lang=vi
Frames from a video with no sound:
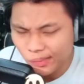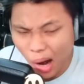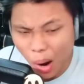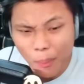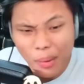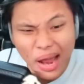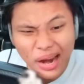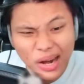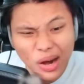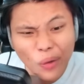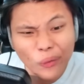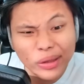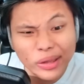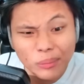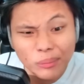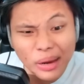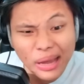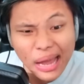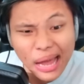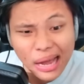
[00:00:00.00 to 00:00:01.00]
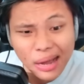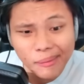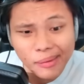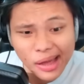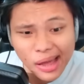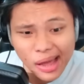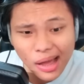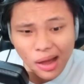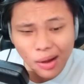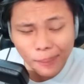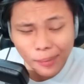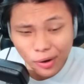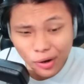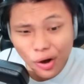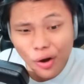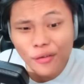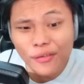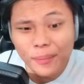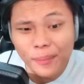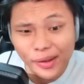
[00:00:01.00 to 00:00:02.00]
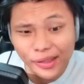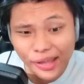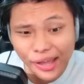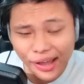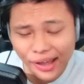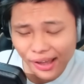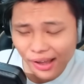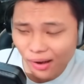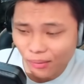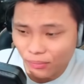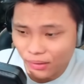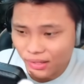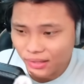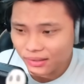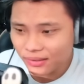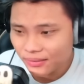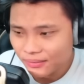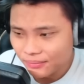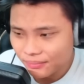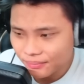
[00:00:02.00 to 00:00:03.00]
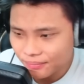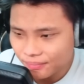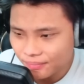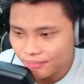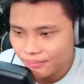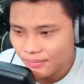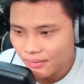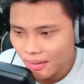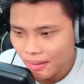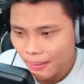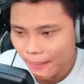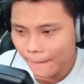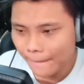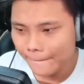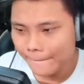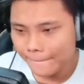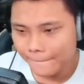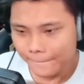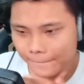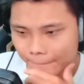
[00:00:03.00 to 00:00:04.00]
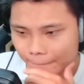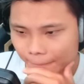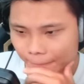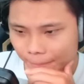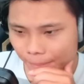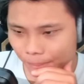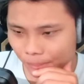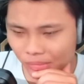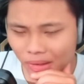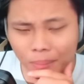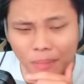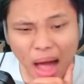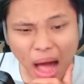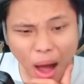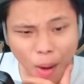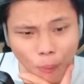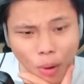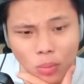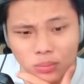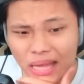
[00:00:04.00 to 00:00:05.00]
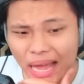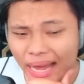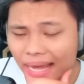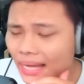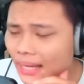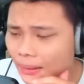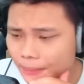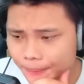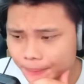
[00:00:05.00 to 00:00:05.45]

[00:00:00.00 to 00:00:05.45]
Không biết anh nói gì hôm nay ha các bạn ha. Không biết có nói về mình thiệt hay không nữa. Đã ra mắt và chẳng có gì để mà nó mờ quá không thấy.